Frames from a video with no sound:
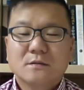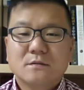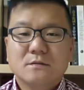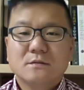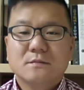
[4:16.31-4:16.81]

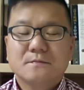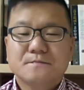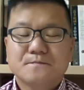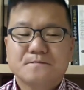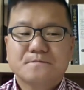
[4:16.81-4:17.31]
그
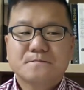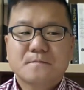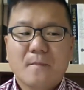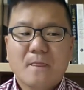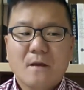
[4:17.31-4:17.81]

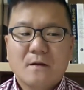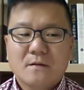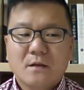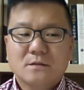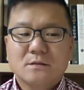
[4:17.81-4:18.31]

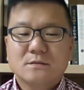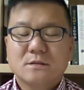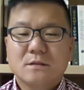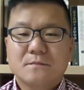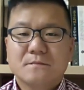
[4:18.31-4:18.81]
사실
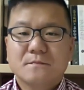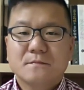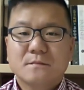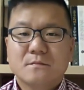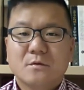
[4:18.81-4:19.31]
이제
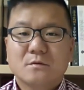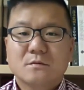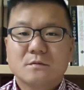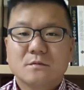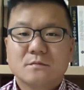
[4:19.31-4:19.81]
뭐
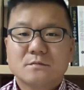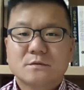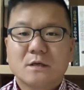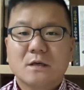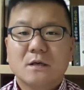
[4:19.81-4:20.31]

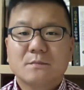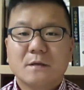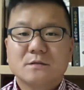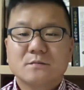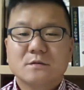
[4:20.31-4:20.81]
제가
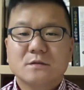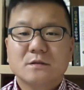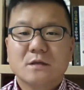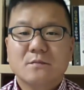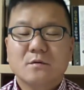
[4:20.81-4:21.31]

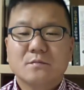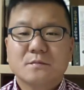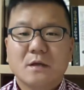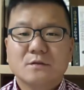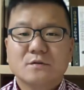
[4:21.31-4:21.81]
말씀드리는 게 뭐
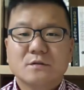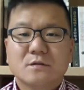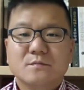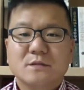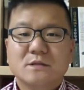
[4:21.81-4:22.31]
단순히
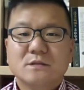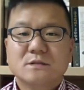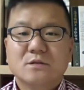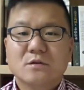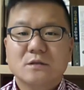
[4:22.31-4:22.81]
그
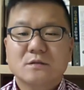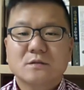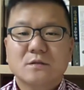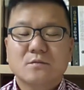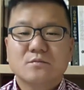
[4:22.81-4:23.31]
미신적인
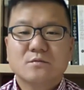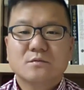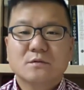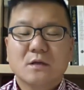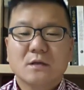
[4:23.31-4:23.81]
그런
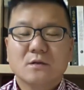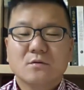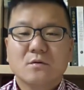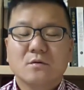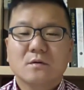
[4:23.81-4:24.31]
부분은
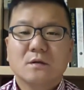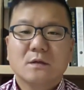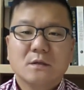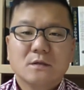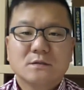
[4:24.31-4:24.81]
아니고
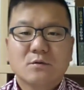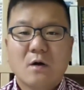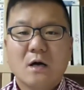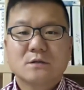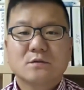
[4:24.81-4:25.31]
이제
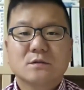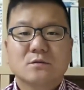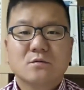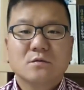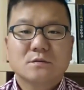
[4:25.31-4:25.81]

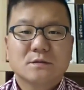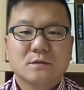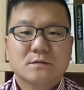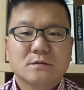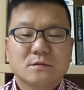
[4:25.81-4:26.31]
과학적이고
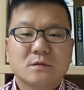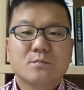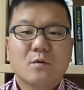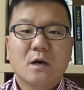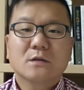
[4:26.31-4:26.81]
이제 그
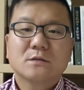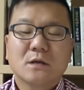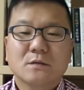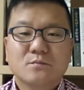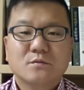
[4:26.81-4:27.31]
극복
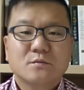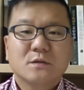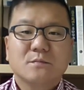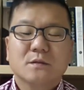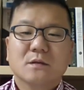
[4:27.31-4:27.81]
가능한
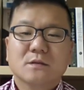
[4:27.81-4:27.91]
부분입니다.